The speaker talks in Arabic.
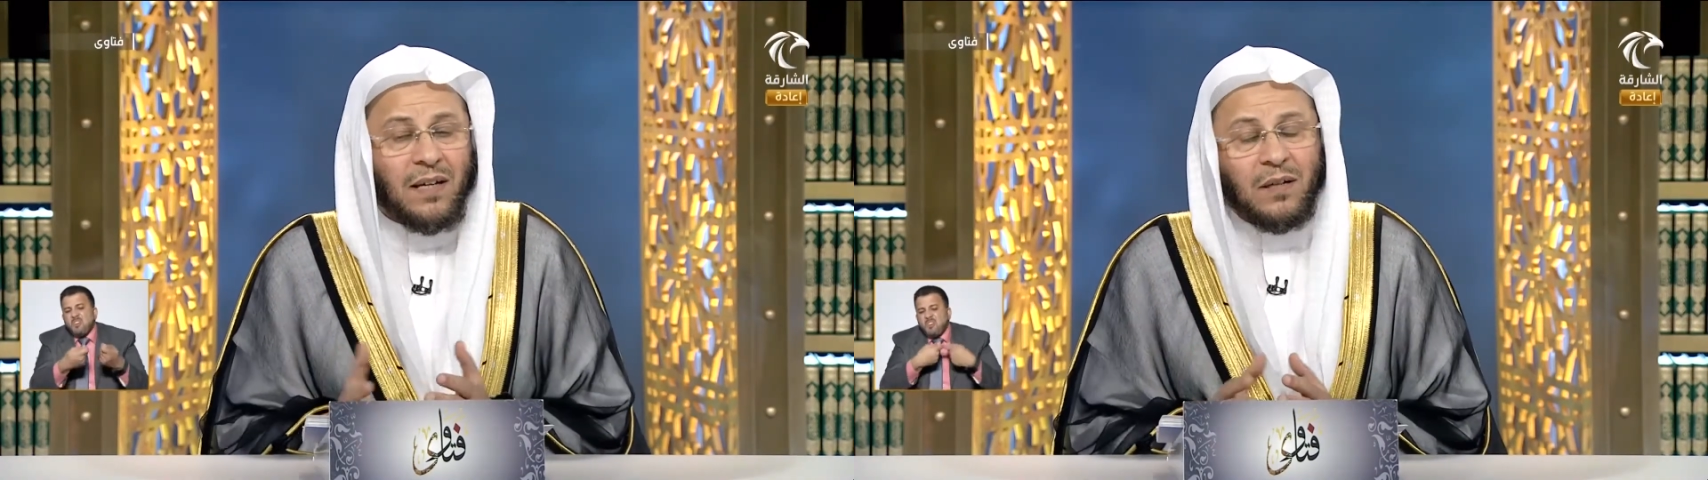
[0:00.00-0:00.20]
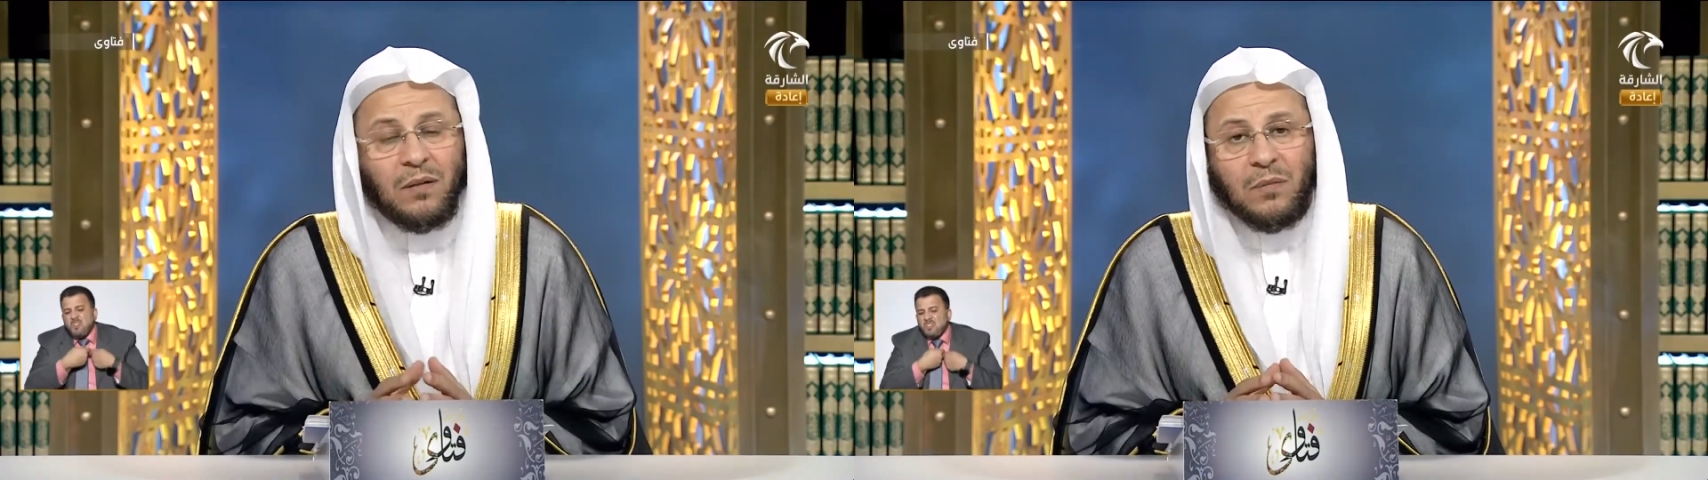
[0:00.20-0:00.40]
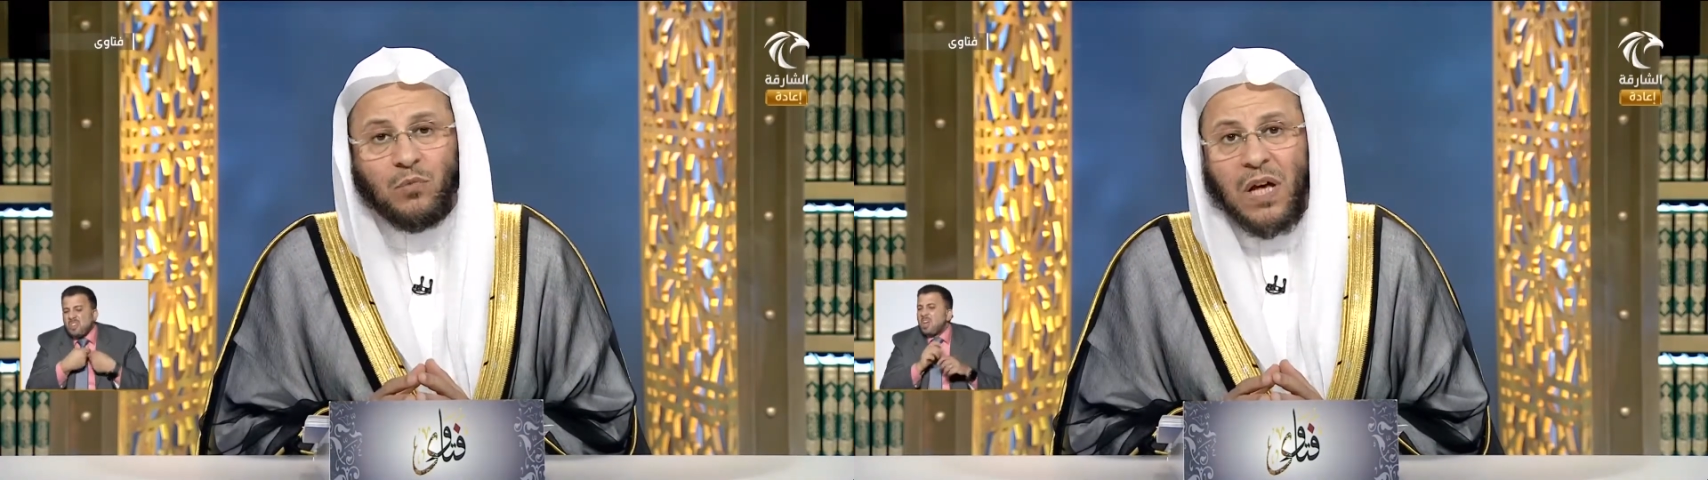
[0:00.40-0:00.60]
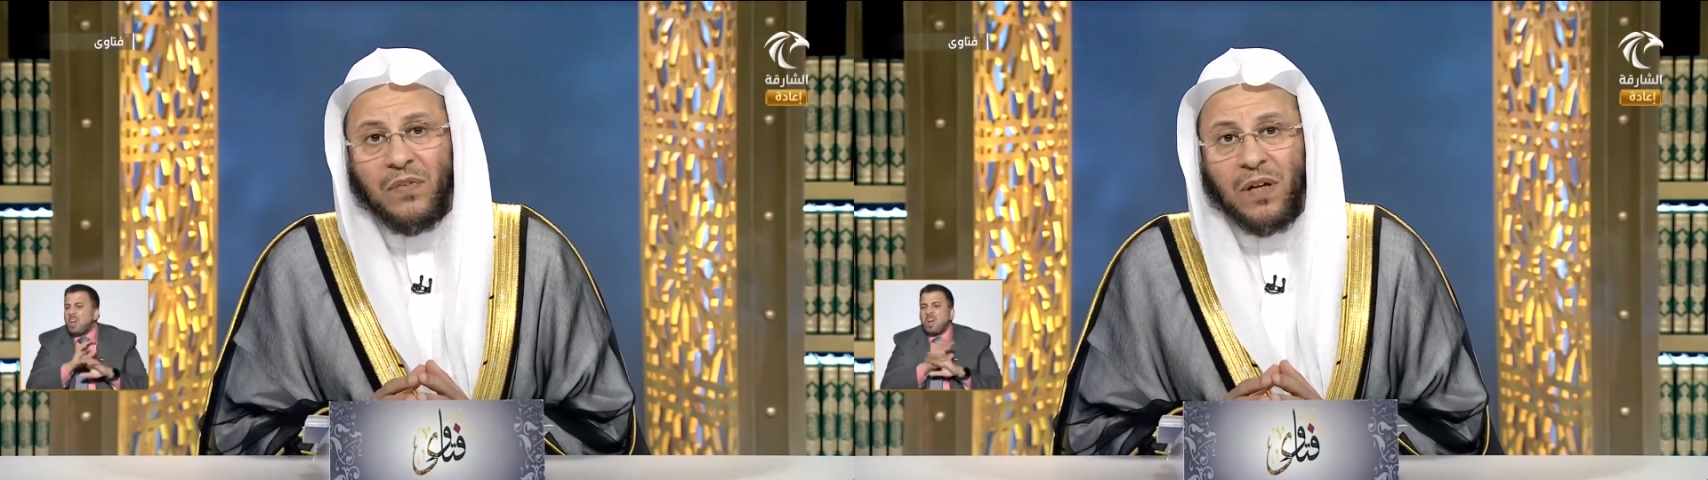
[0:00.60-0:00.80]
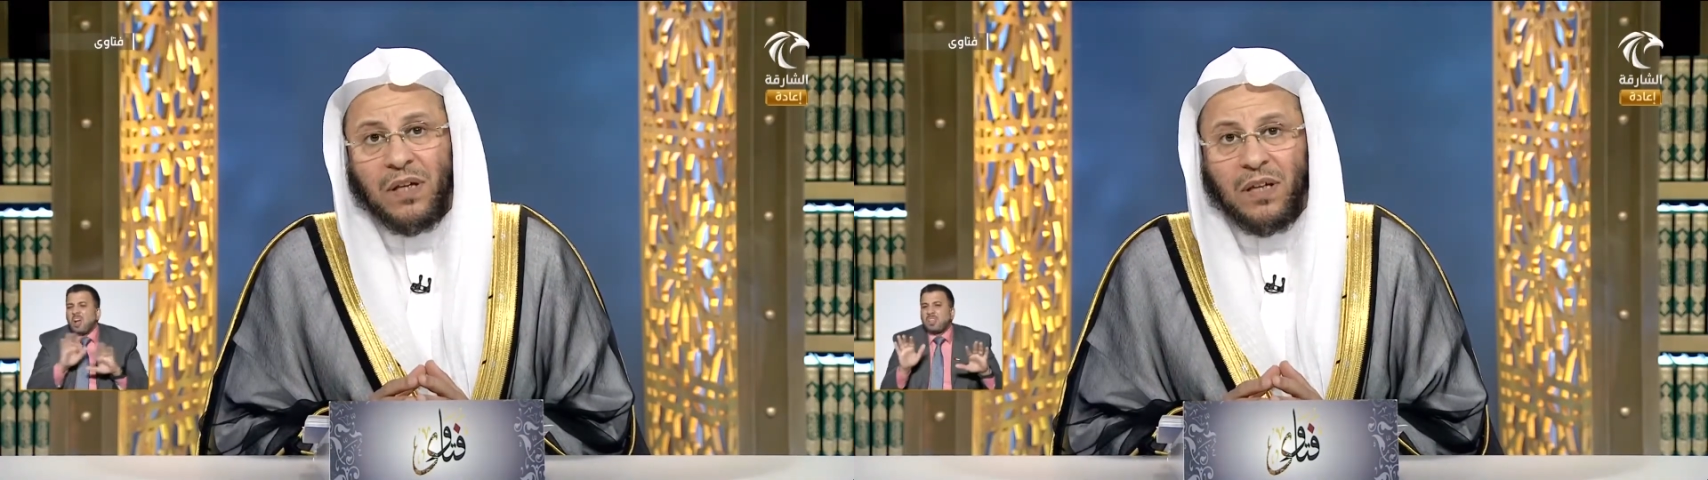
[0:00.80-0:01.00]

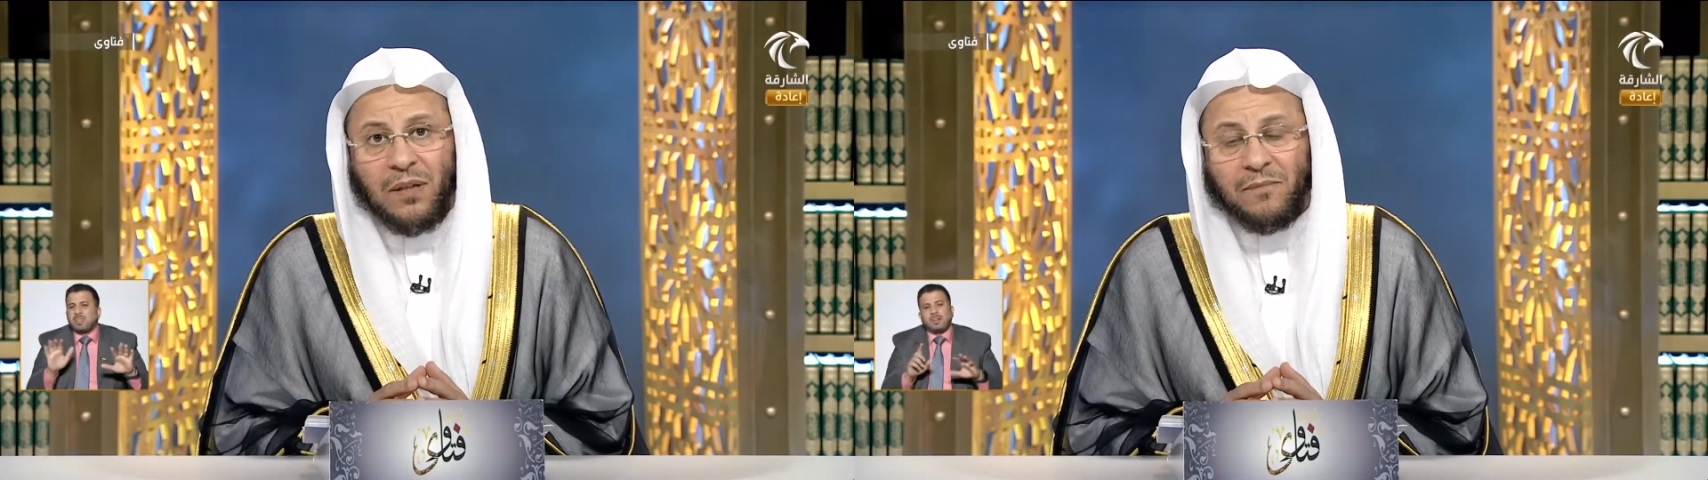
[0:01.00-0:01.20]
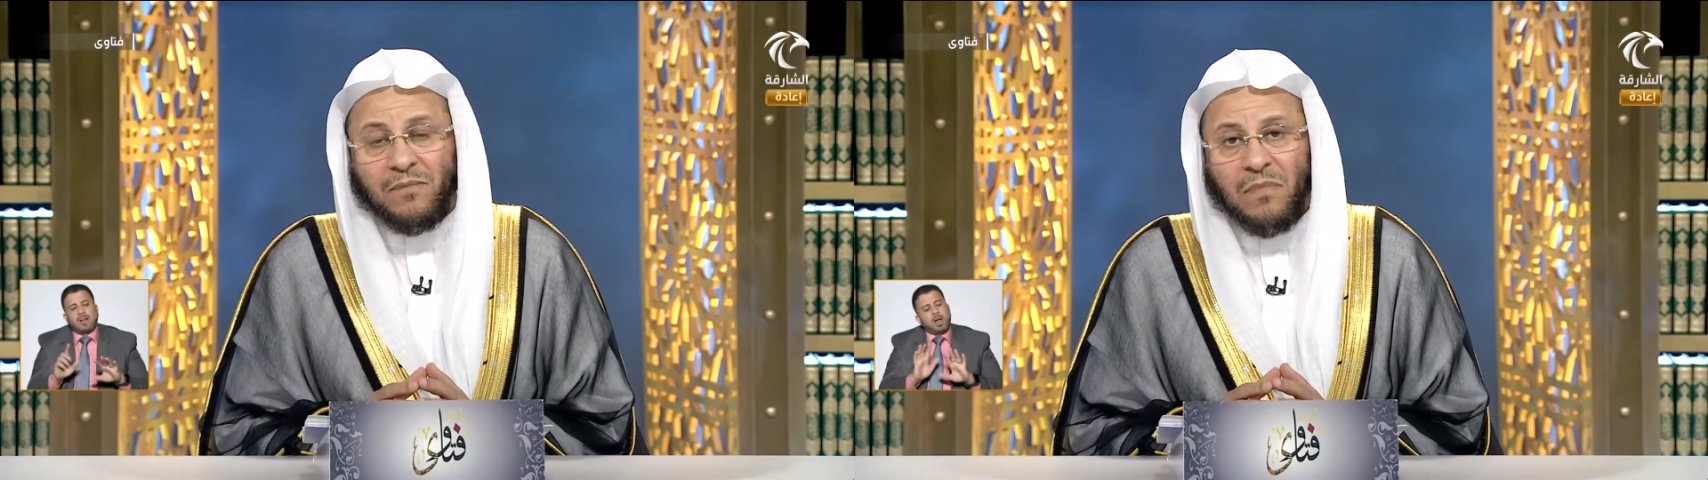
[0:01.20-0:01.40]
المنافقين